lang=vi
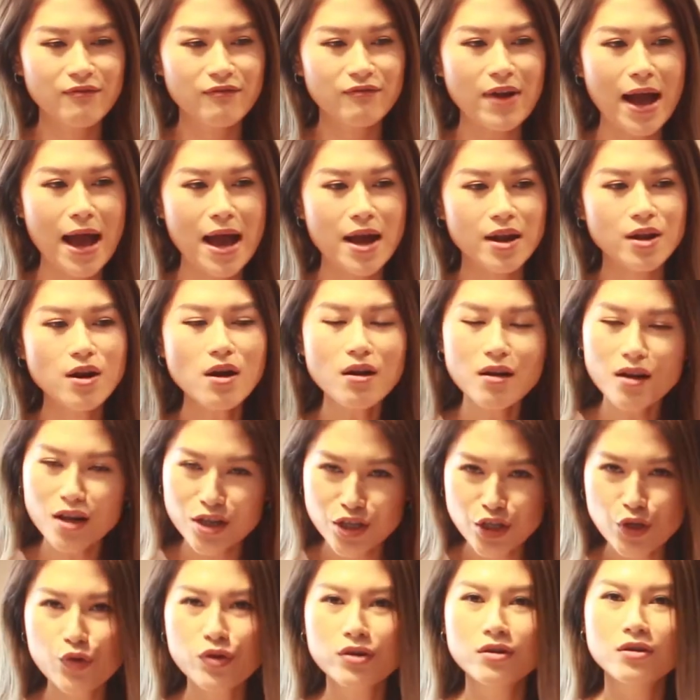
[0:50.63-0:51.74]
và rất là
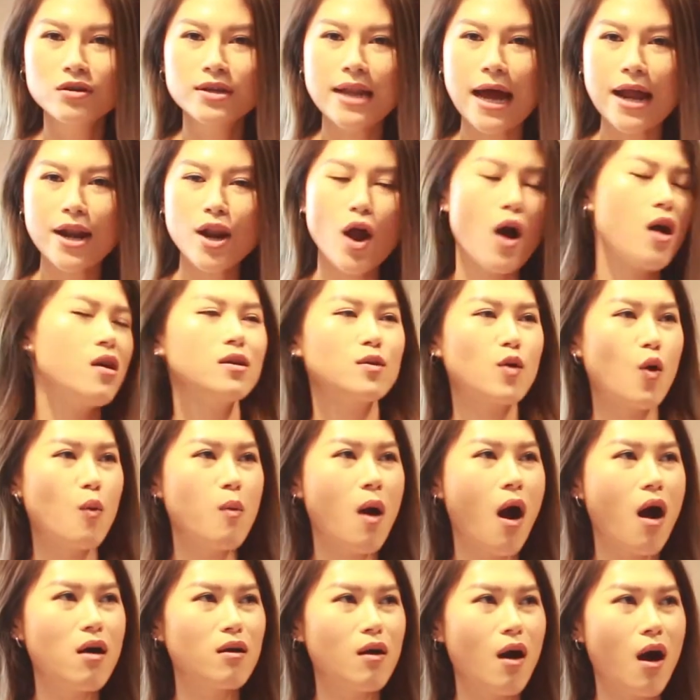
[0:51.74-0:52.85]
nhiều người đã nói cũng
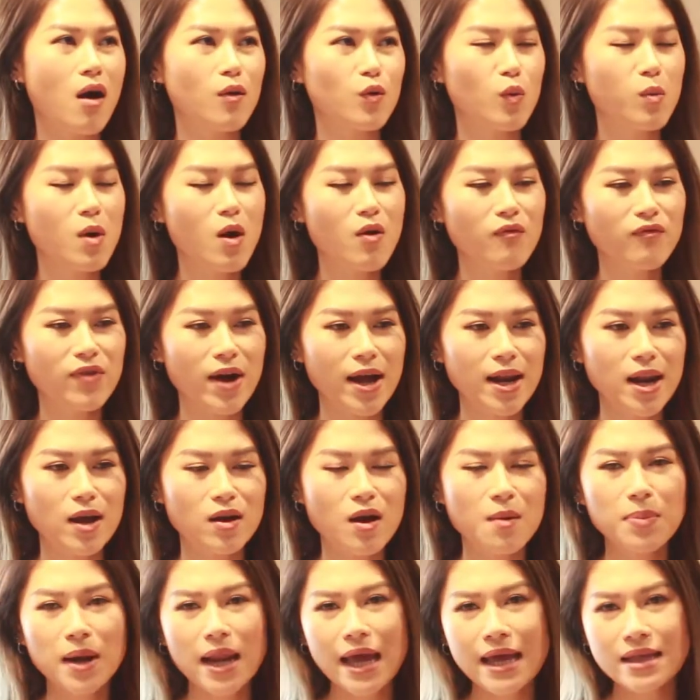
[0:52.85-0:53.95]
họ họ cũng không phải là
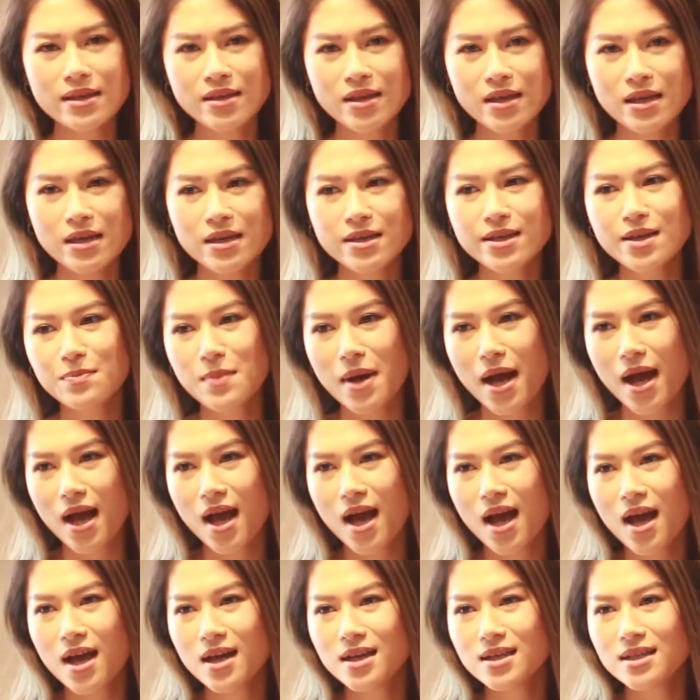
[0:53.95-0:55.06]
complain gì nhưng mà
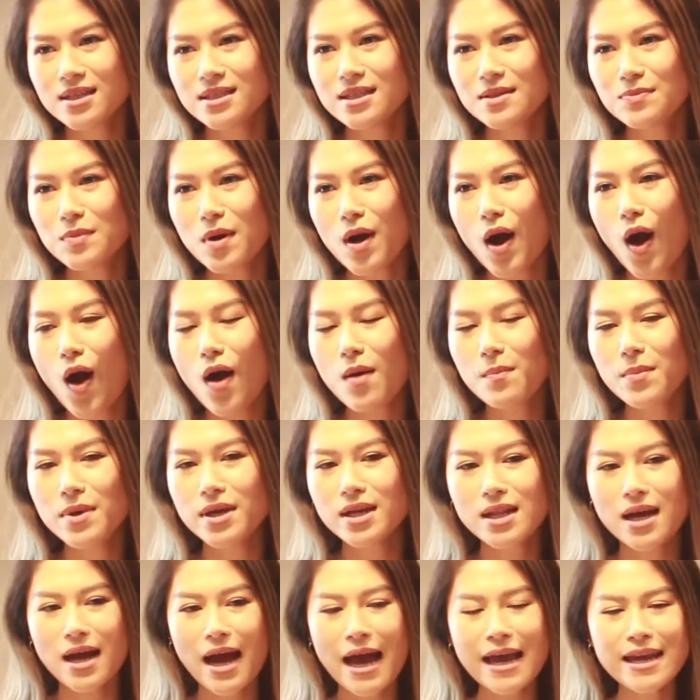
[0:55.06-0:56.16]
nhưng mà họ bị
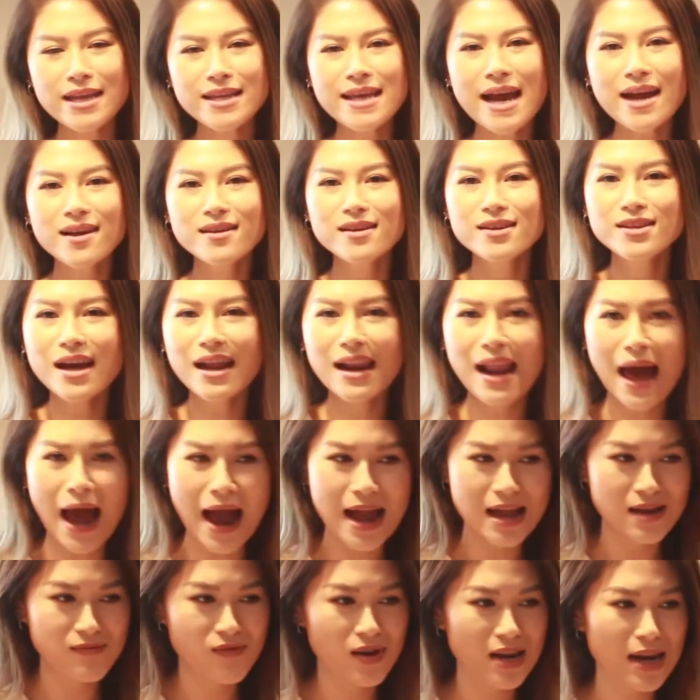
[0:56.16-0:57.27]
là hay nhắc đi nhắc
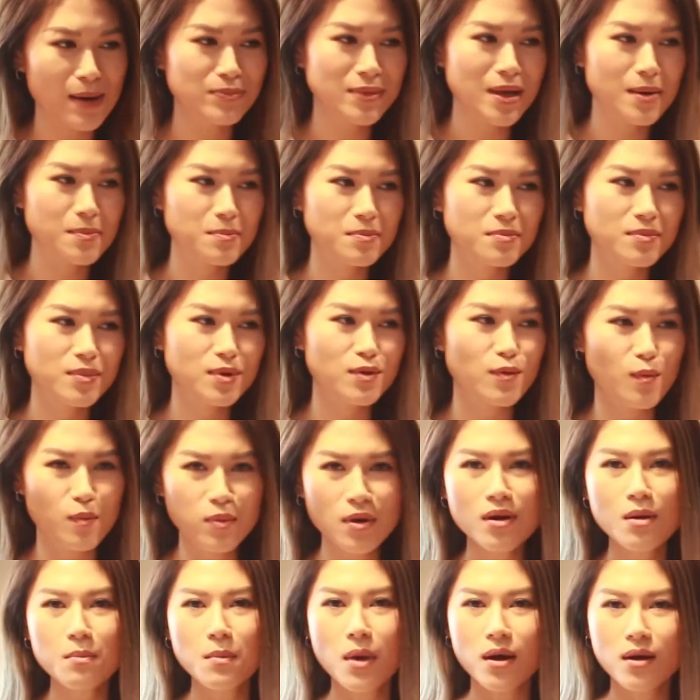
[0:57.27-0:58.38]
lại và làm tâm cũng
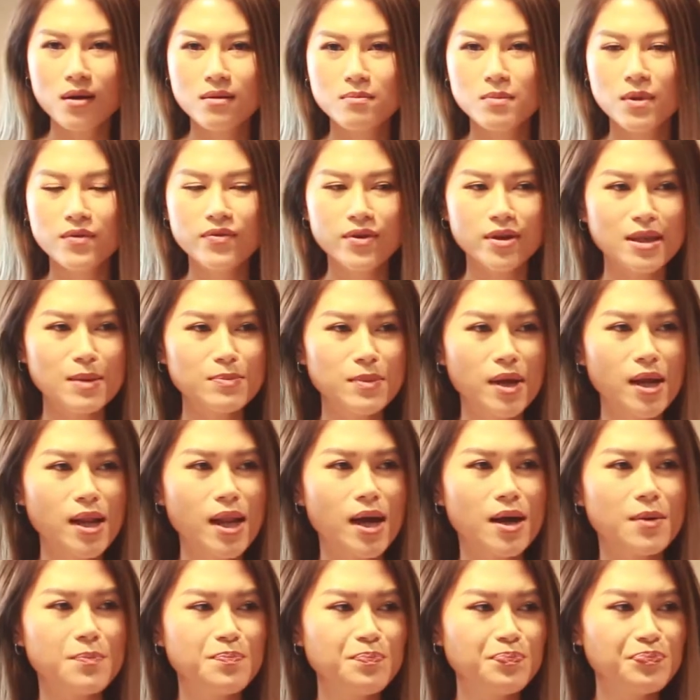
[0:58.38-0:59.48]
rất là bực bởi vì tâm thấy
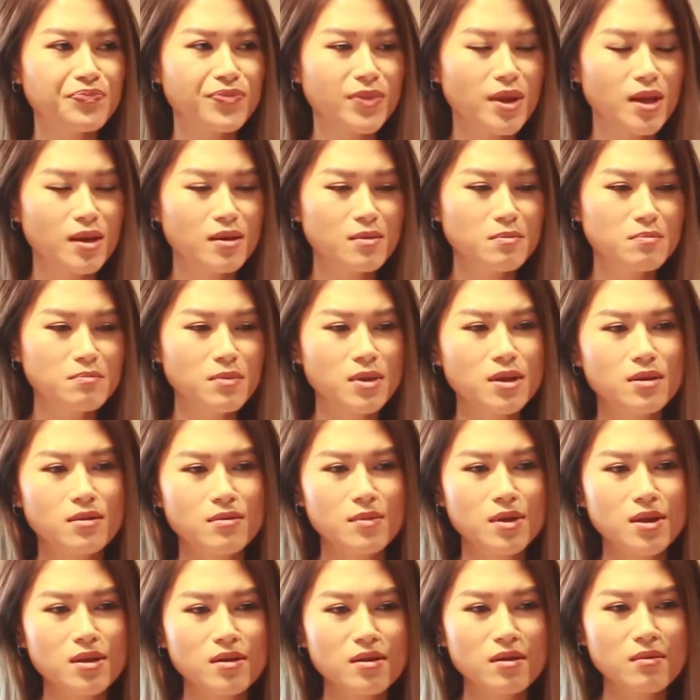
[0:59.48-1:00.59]
là mình
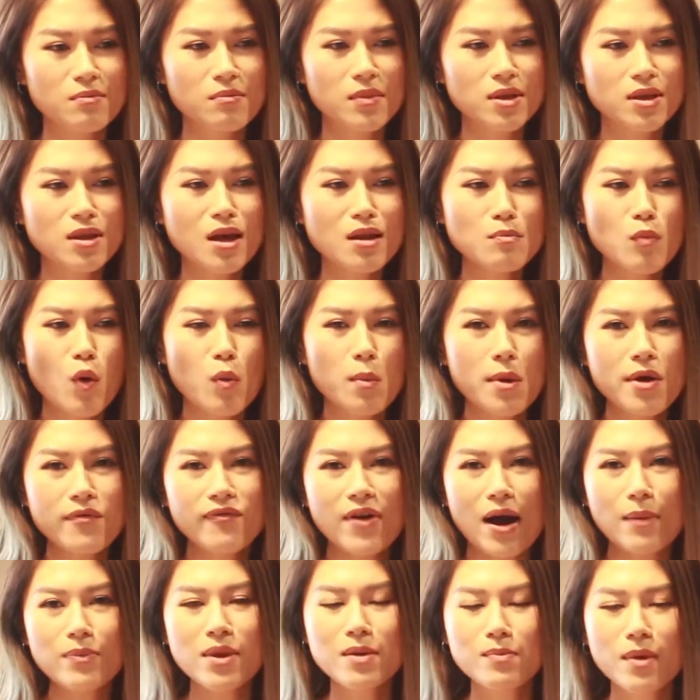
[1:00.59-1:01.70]
mình mình thích mua mỹ
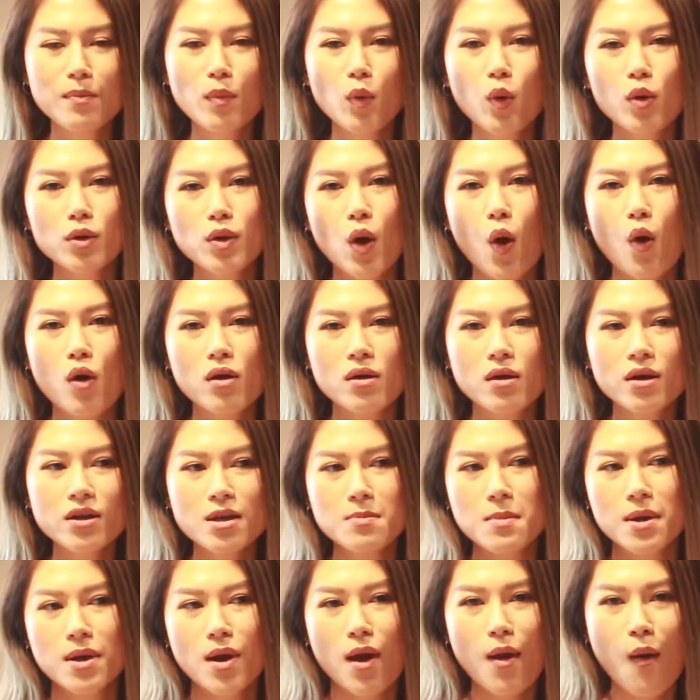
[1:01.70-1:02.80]
phẩm thì mình mua thôi có gì
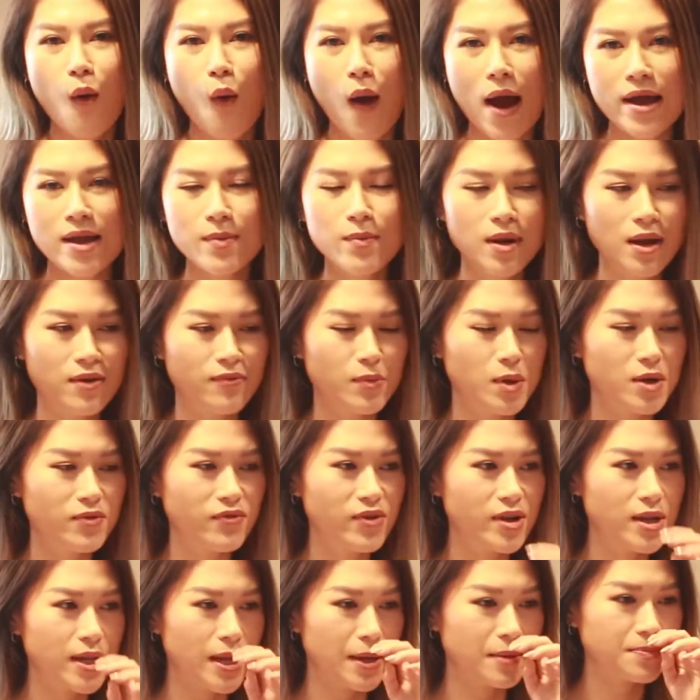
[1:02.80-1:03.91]
mà nói hoài với mình là bởi
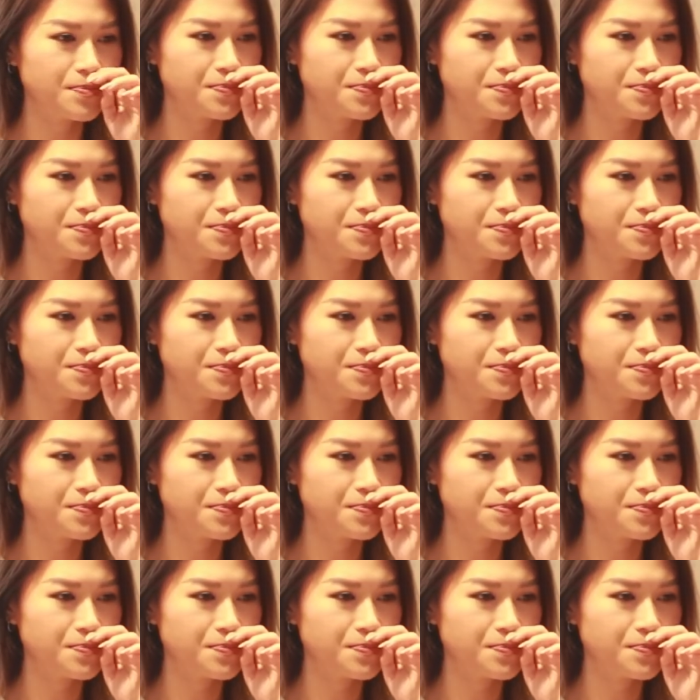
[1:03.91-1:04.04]
vì là